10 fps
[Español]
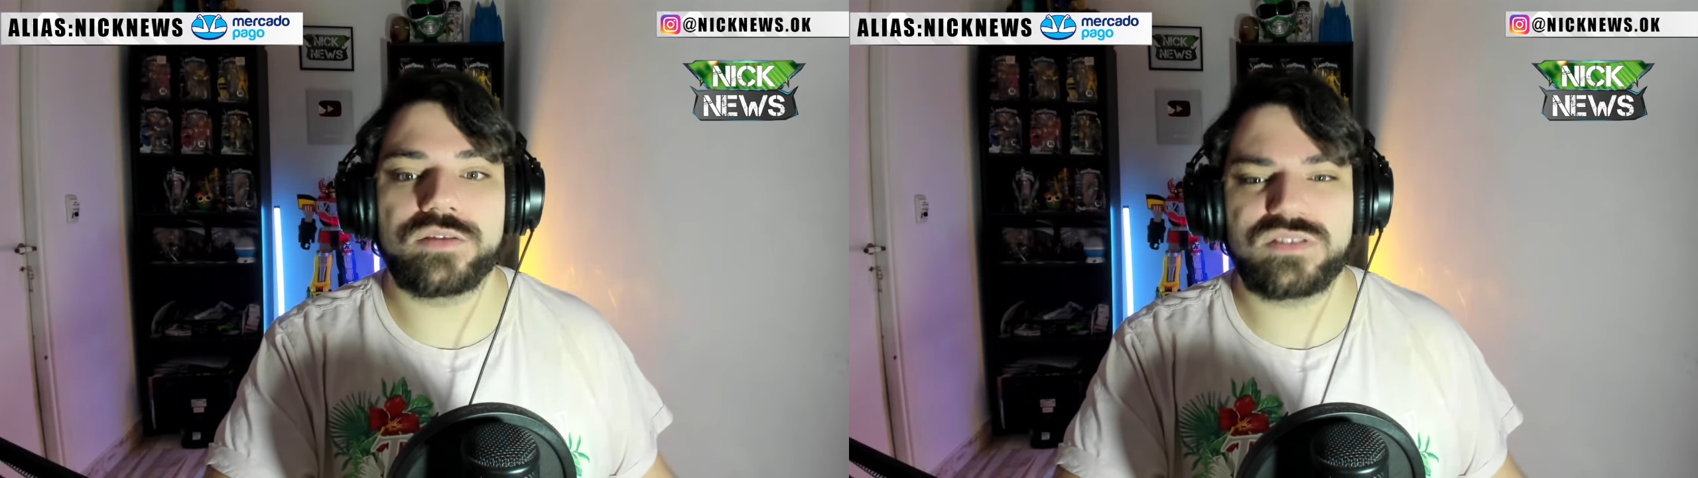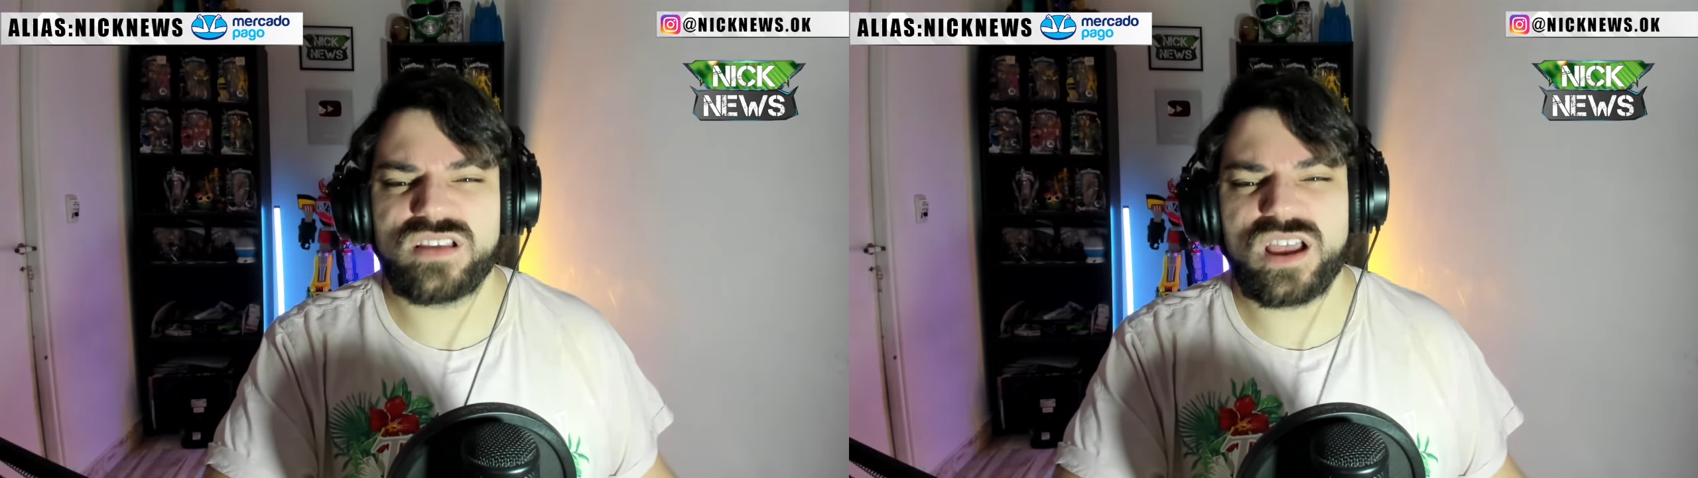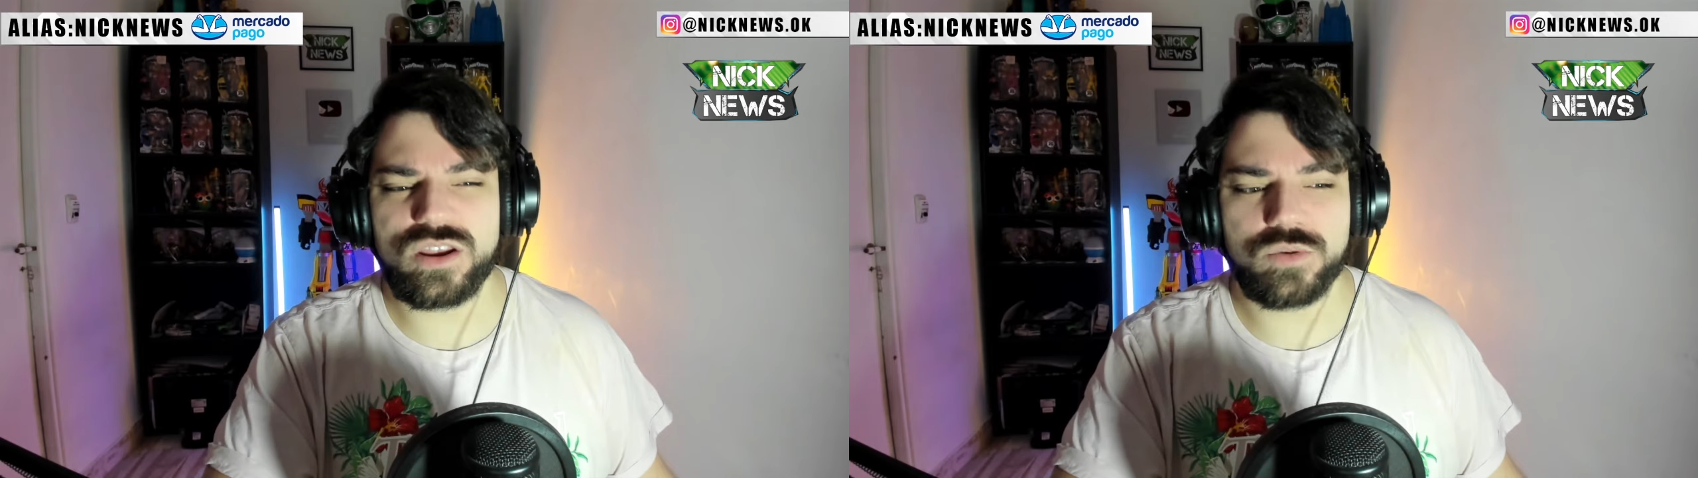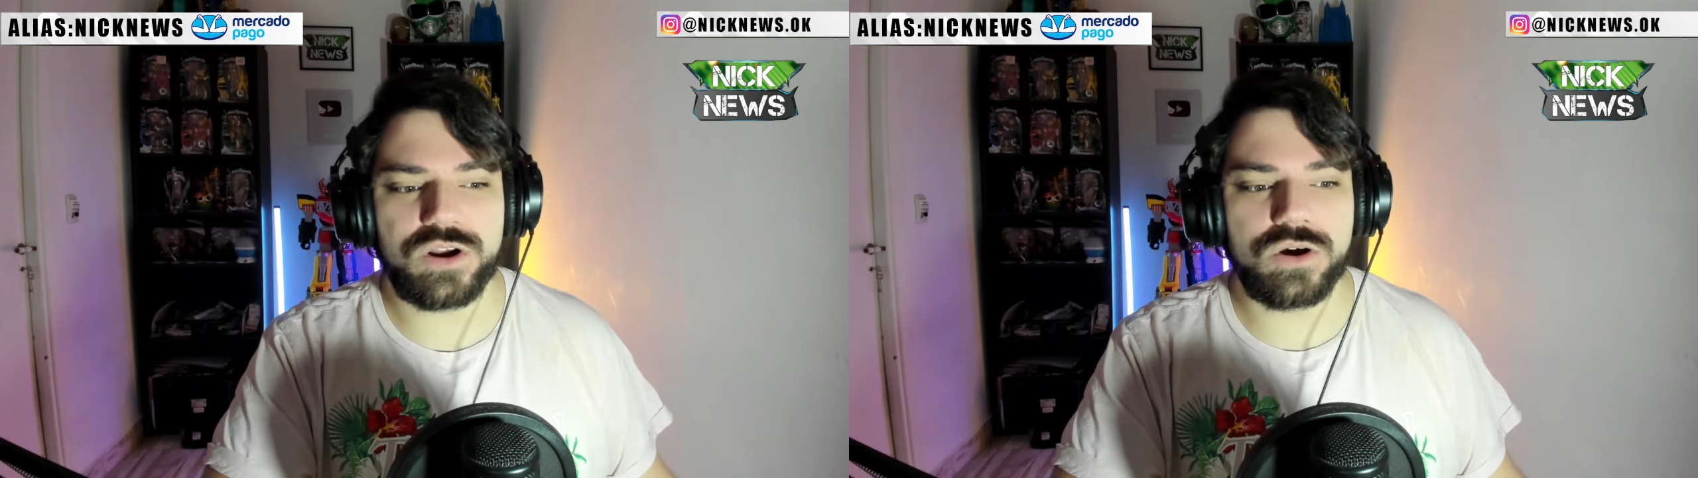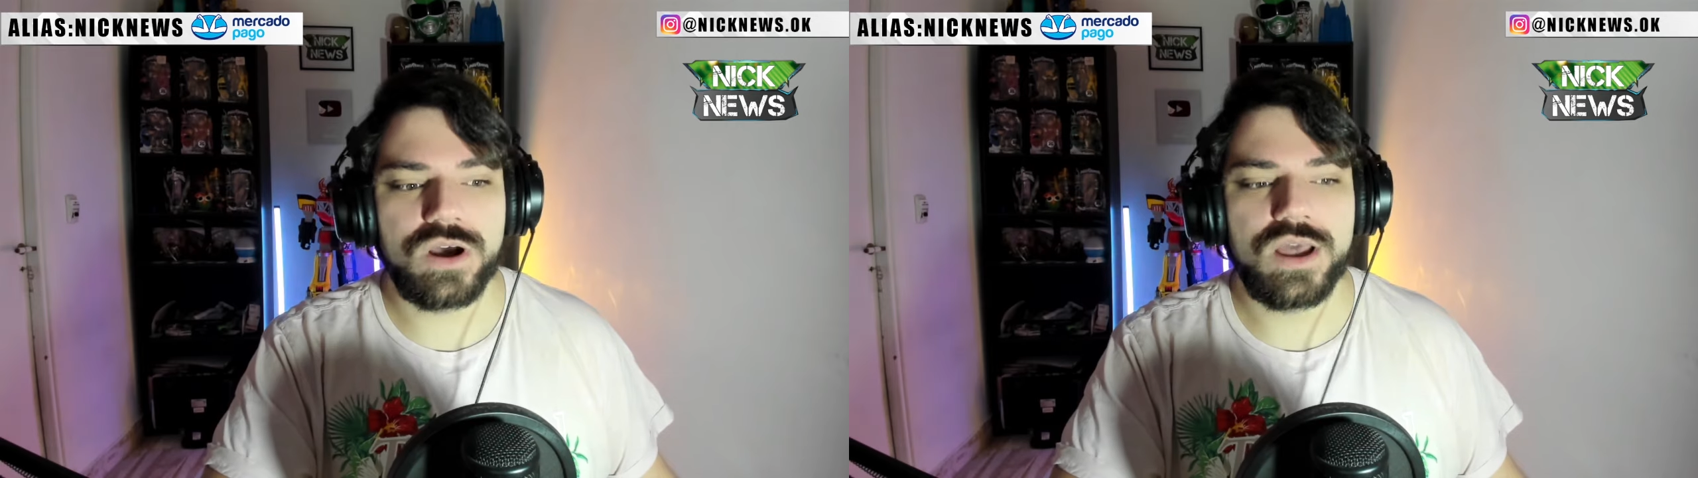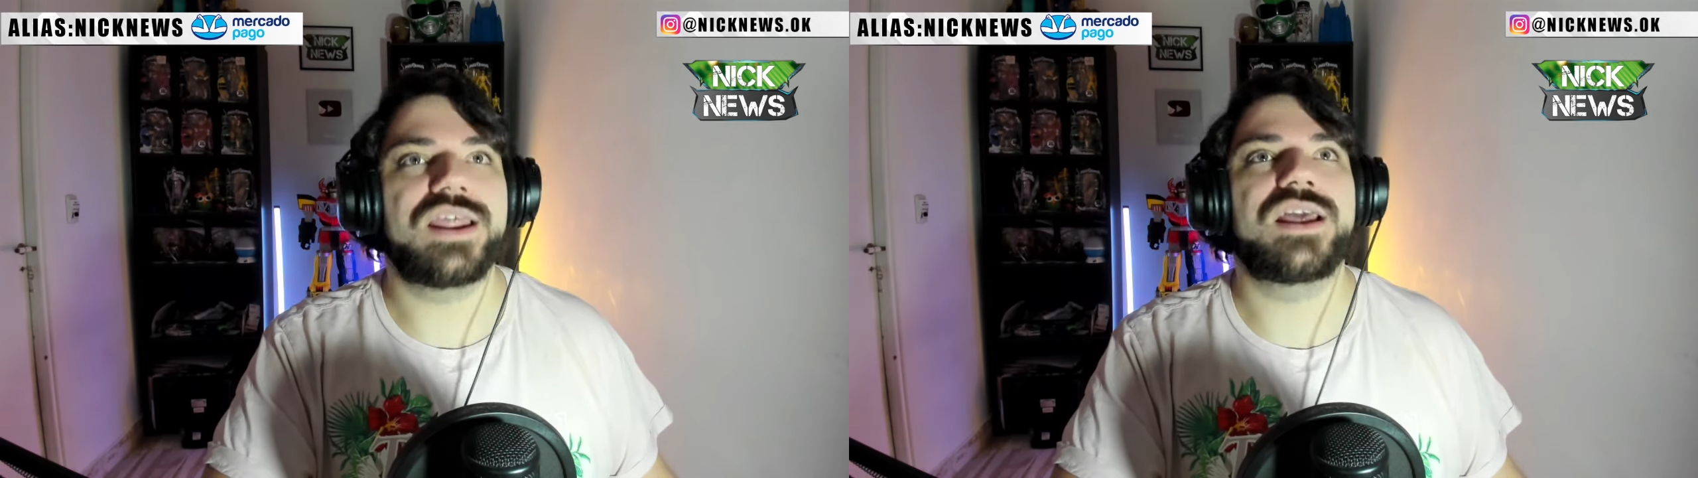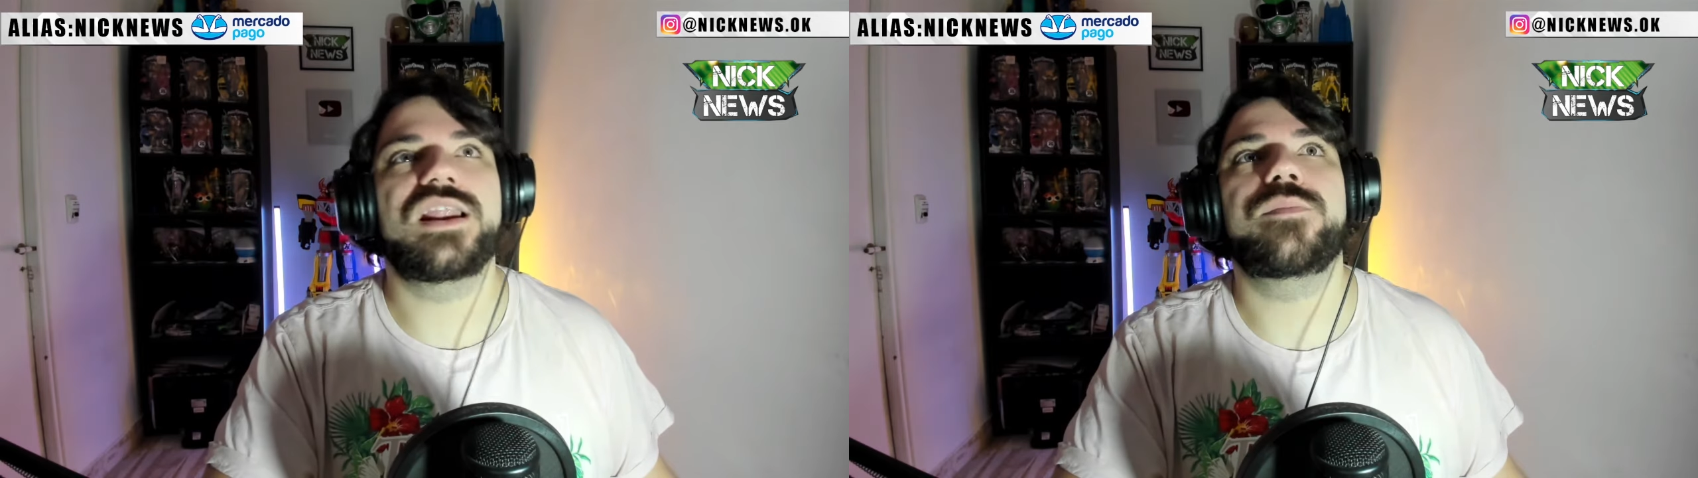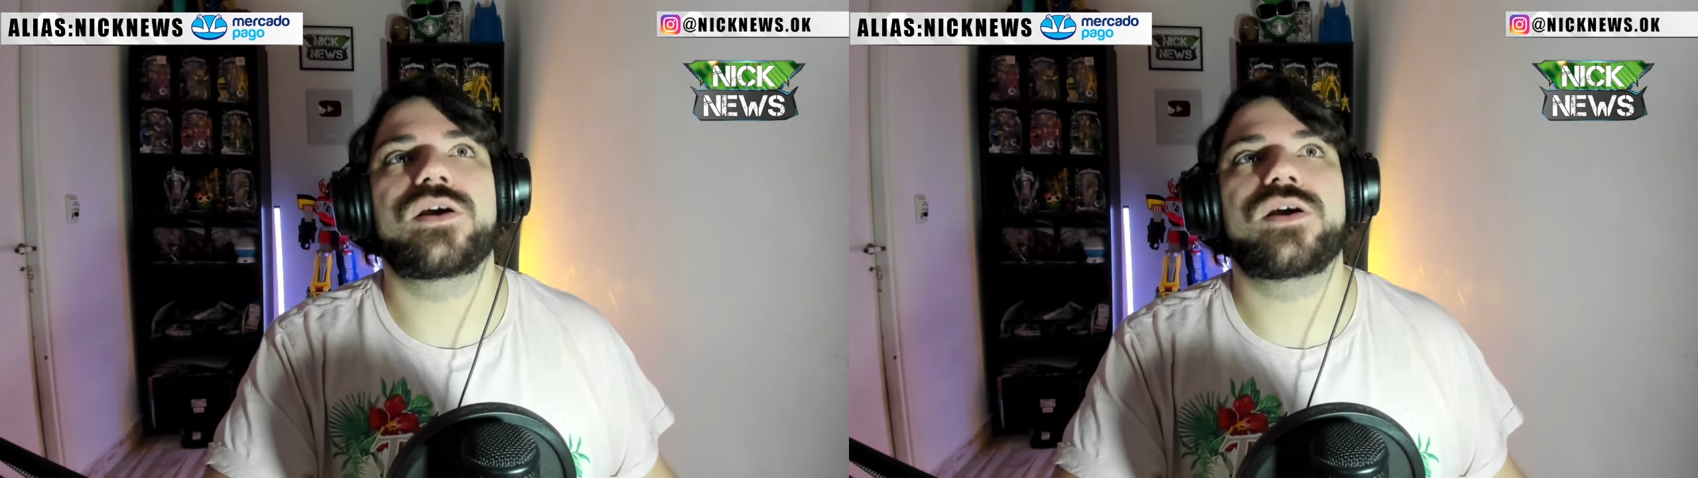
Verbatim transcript: 6 años creo, le,